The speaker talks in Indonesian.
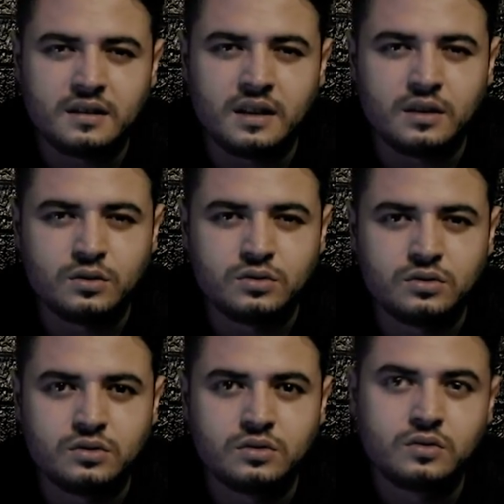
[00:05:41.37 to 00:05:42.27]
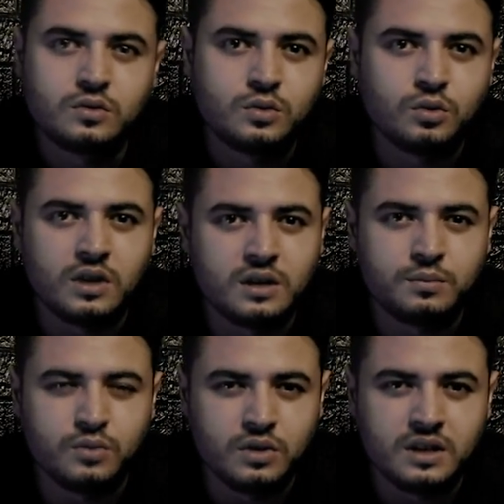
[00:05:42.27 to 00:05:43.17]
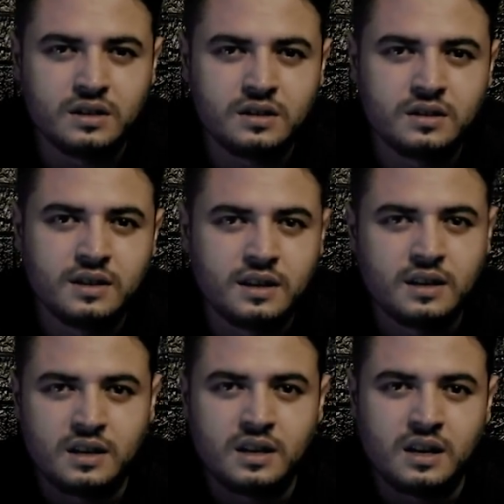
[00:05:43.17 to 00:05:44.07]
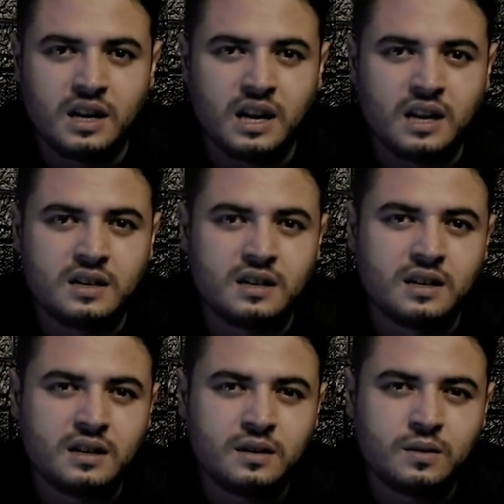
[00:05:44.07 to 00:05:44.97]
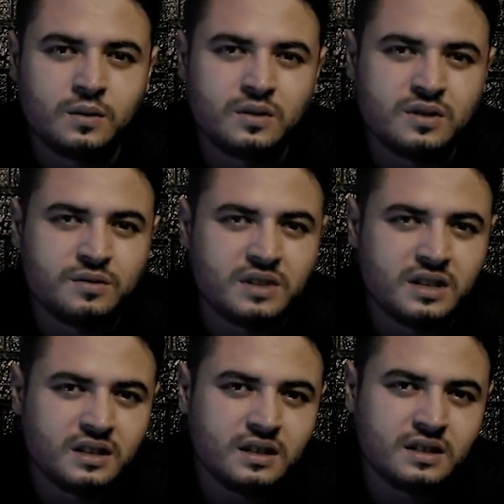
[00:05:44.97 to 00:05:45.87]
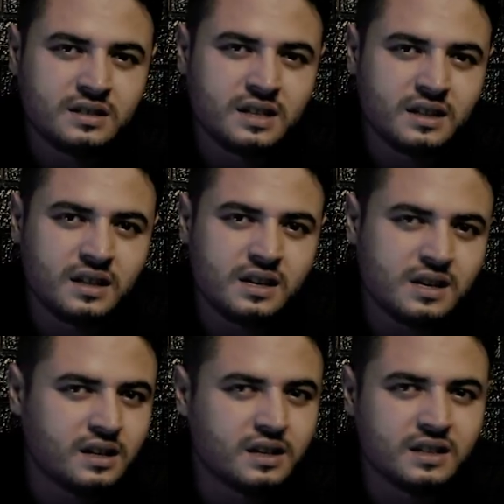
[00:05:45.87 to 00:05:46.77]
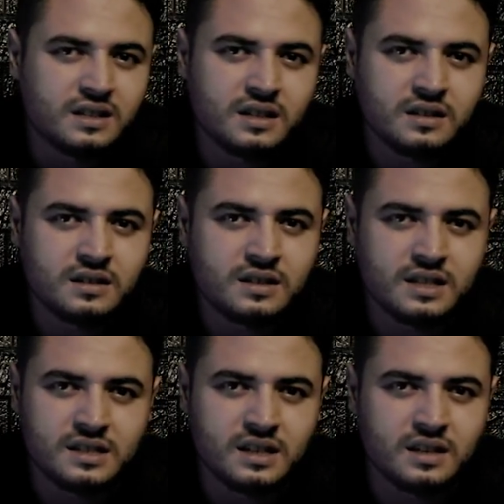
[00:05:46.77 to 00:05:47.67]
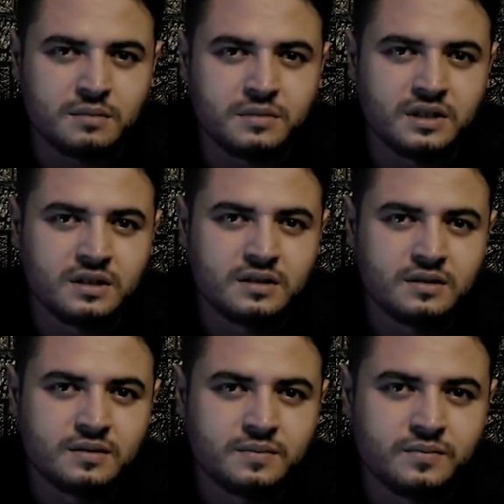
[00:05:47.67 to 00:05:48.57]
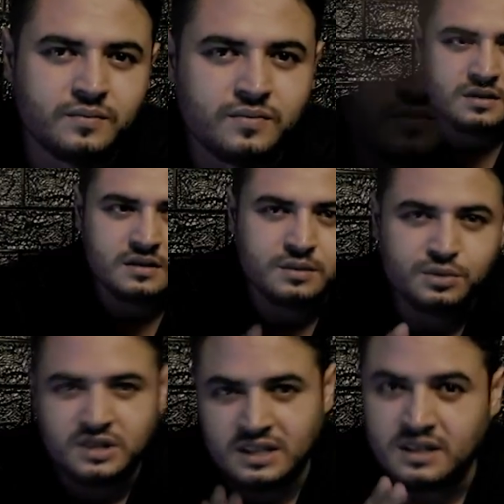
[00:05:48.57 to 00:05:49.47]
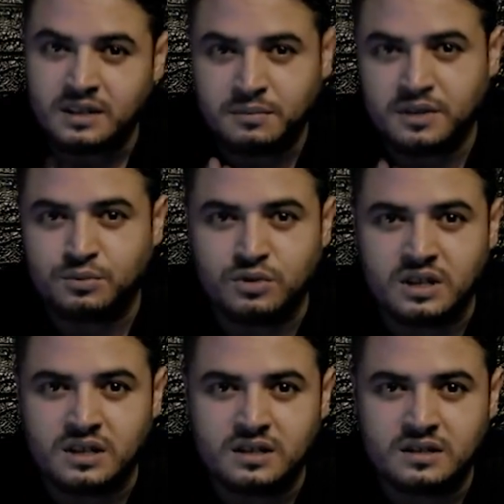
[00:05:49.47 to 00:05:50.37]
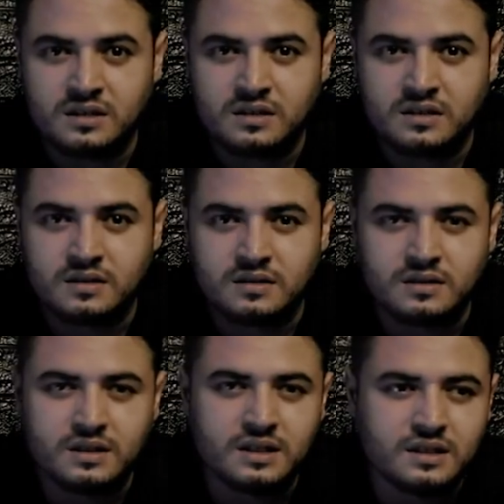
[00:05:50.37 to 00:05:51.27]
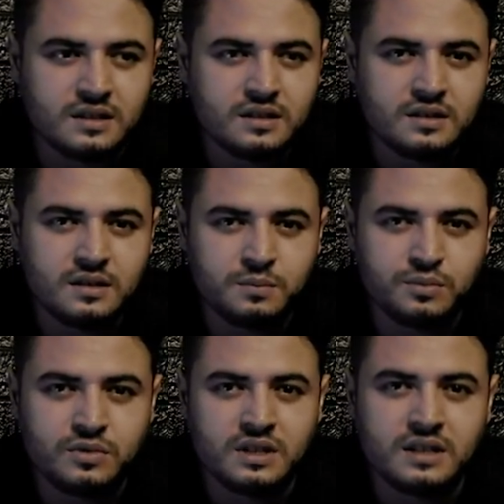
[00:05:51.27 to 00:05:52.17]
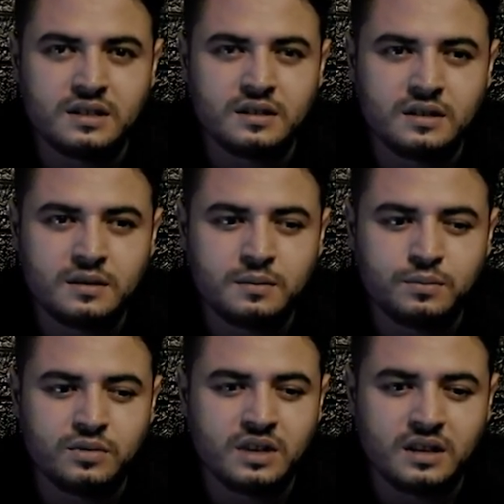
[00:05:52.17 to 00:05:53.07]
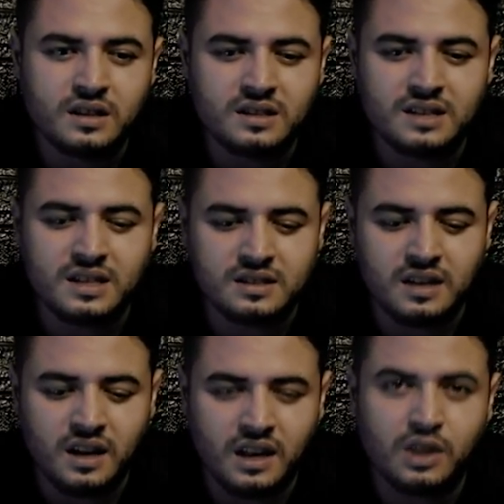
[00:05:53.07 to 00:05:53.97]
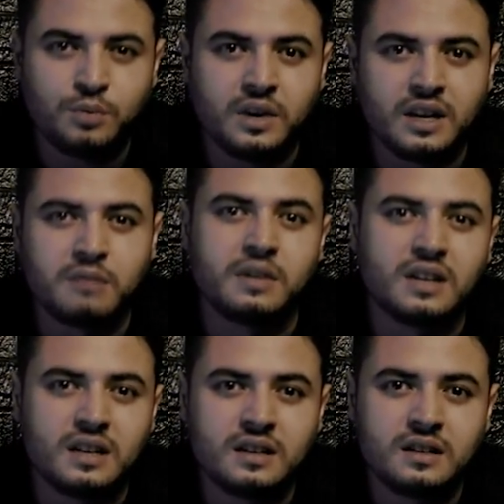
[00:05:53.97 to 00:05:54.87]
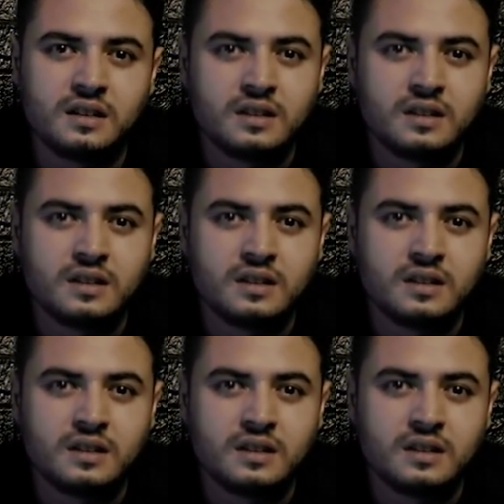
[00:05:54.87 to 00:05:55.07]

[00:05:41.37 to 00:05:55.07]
tahun 2000-an ada wanita cantik yang datang ke desa kami. Sebut saja namanya Bunga. Jadi si Bunga ini bukan tersasar atau bagaimana,